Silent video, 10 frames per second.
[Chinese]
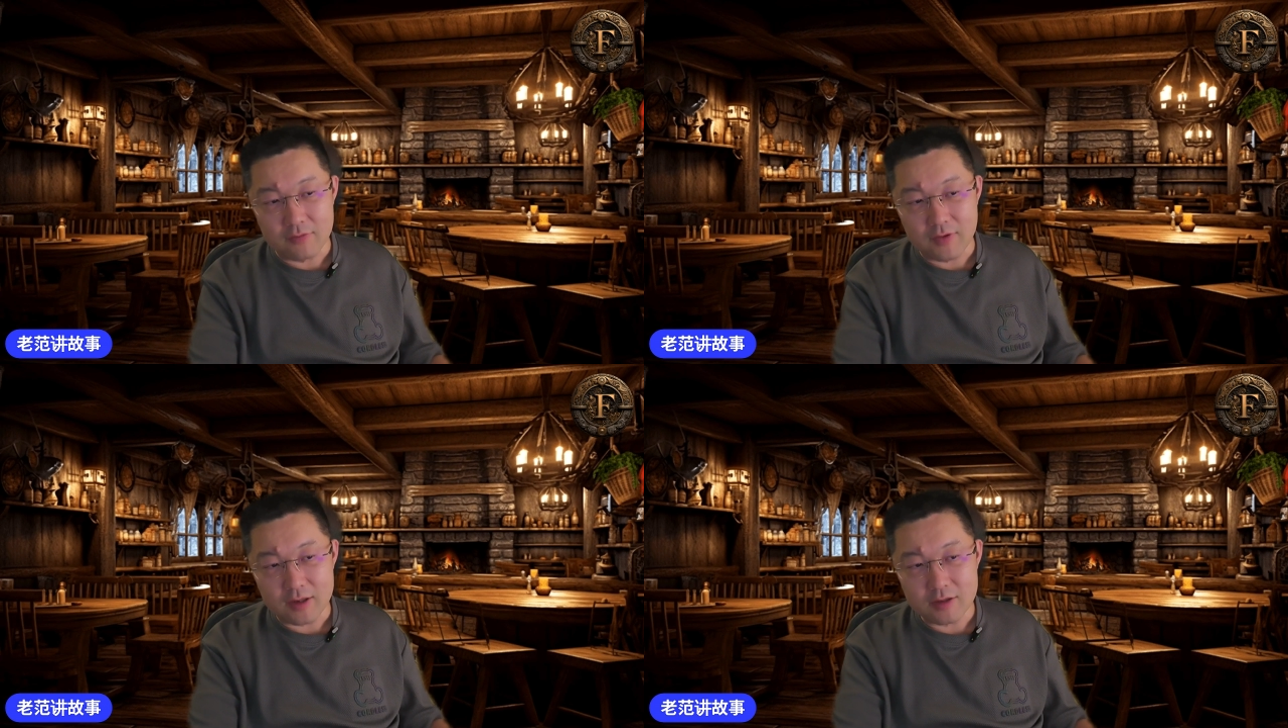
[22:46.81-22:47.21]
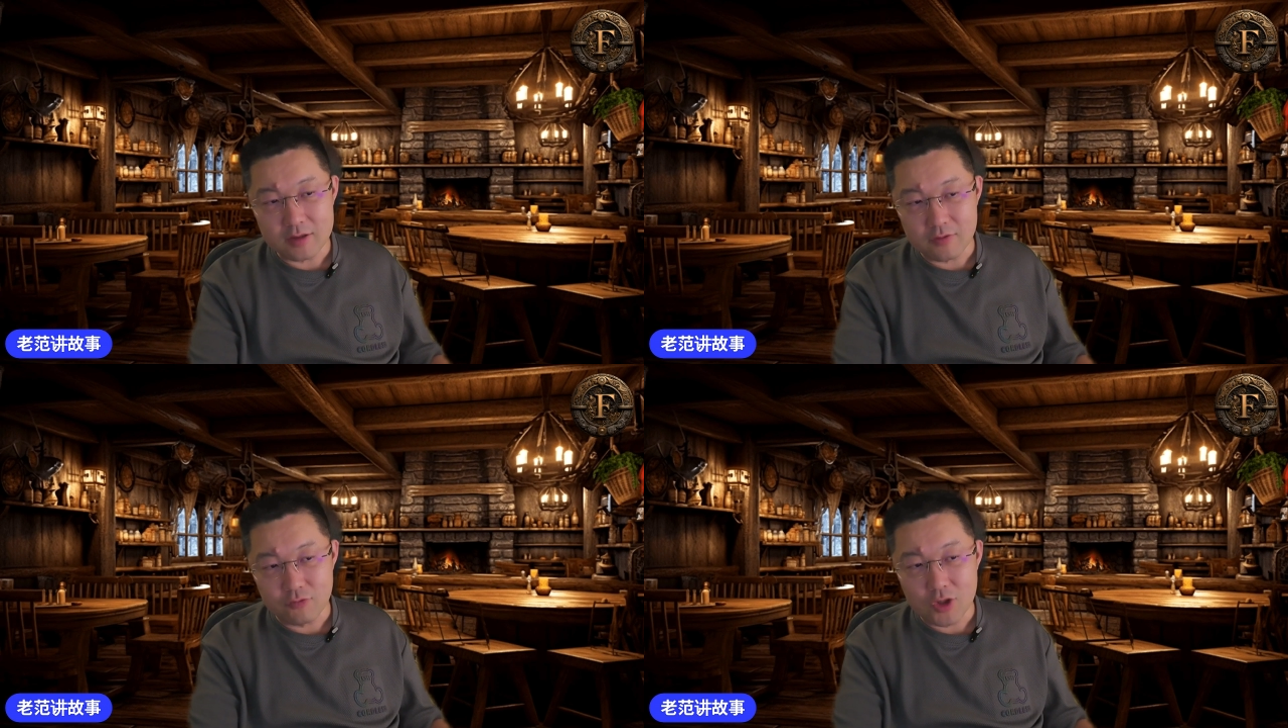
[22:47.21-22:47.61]
Wi
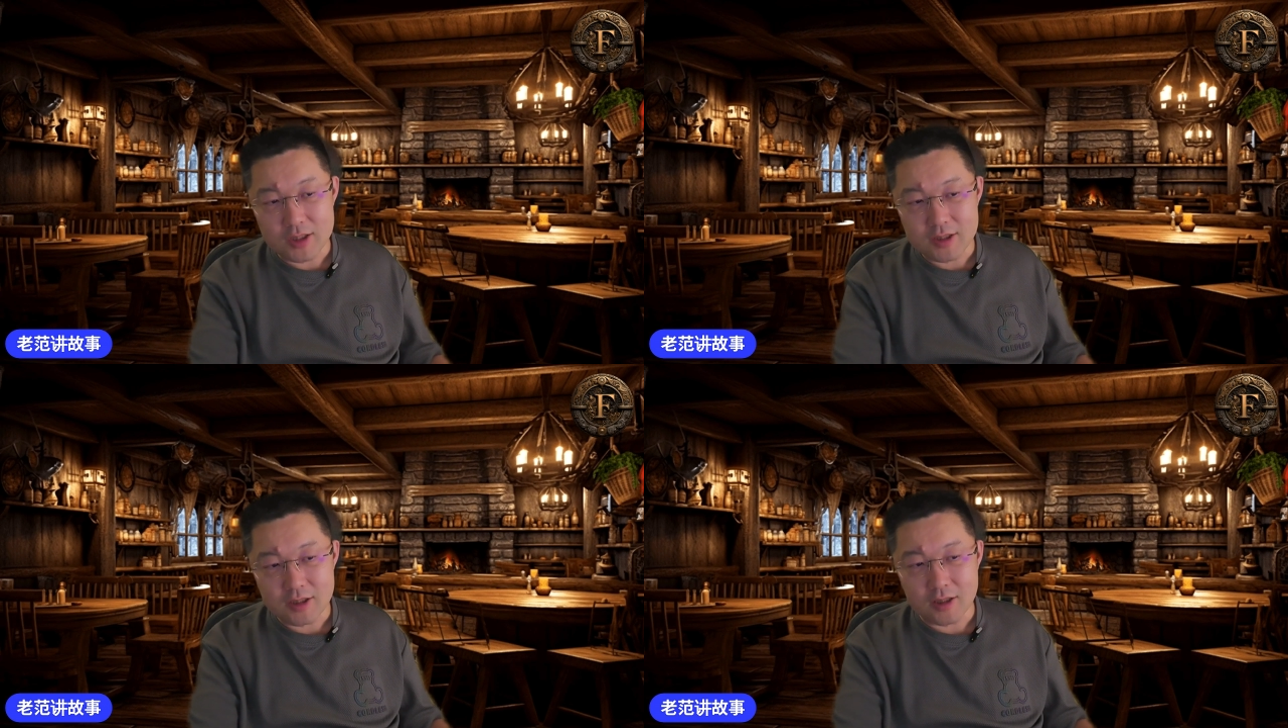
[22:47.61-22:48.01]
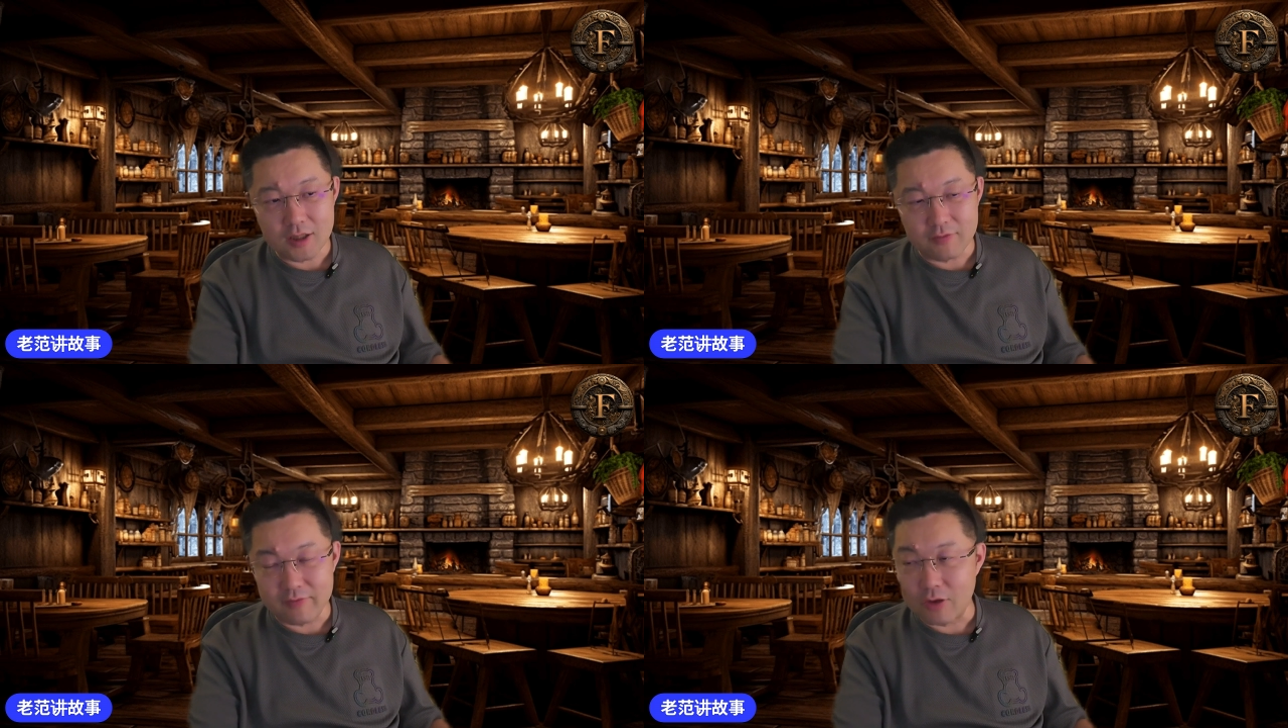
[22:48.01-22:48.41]
无人机上那
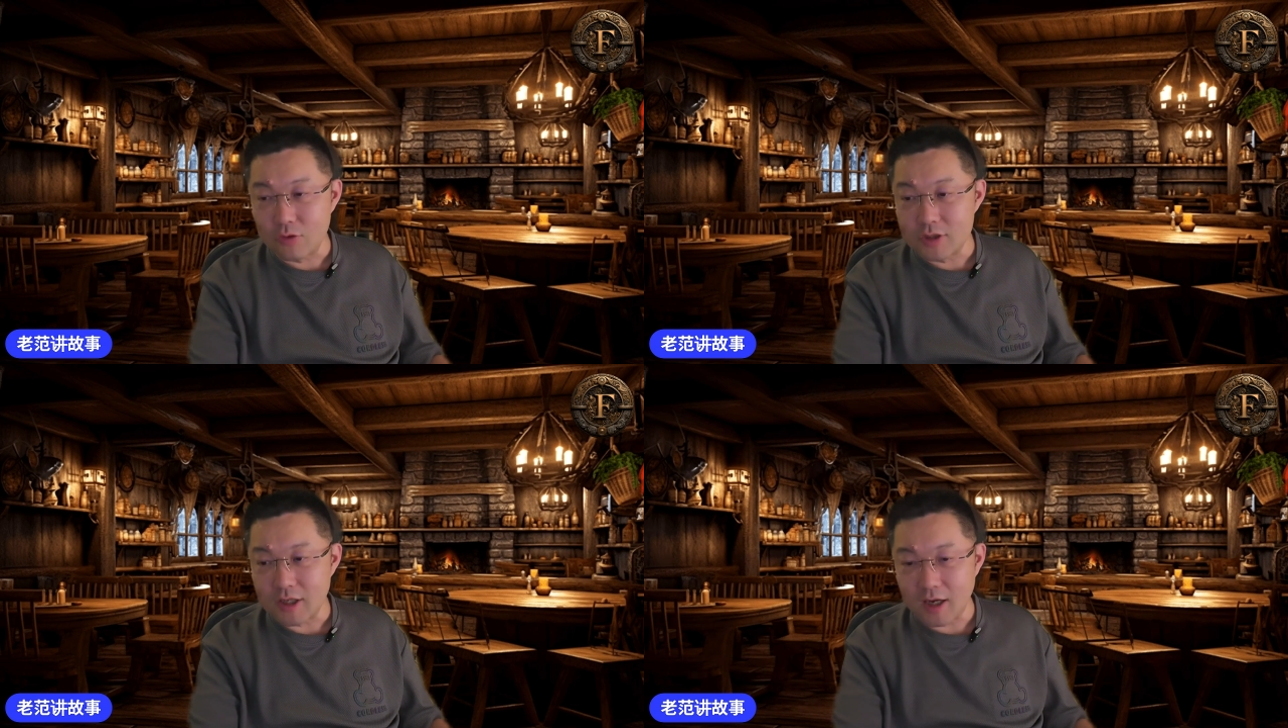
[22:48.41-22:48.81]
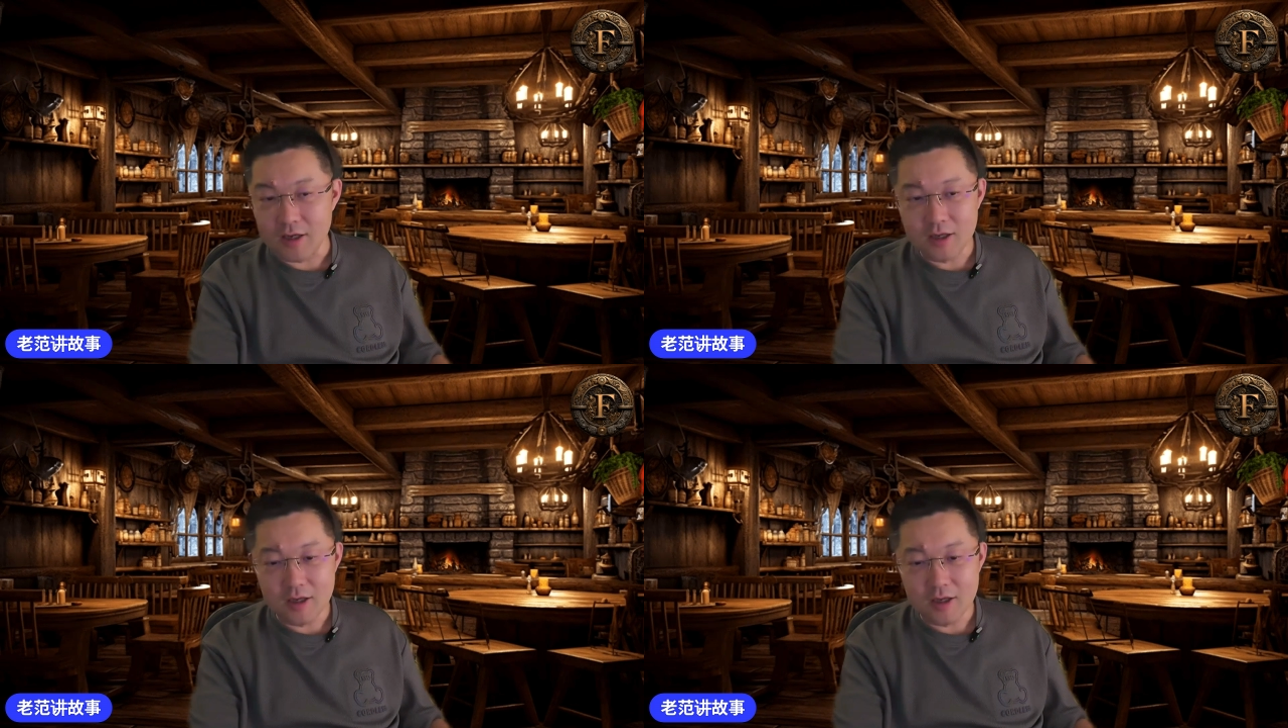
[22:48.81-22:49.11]
个 WiFi 路由器啊，